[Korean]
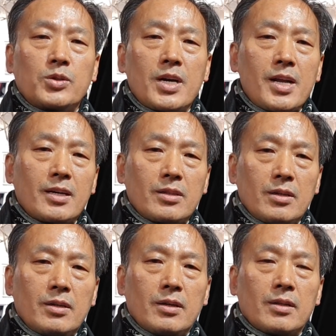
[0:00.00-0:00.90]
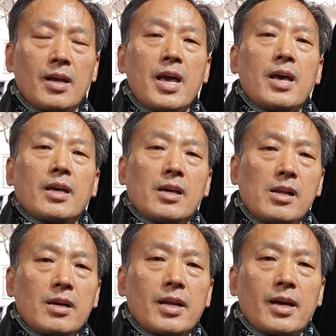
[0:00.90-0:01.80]
차량들은
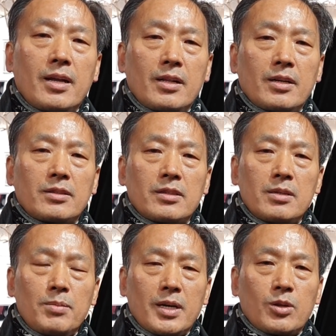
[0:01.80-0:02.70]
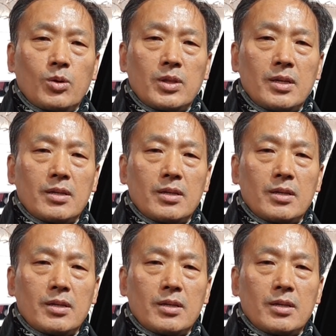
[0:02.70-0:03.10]
1년에 예를 들어서 10만 킬로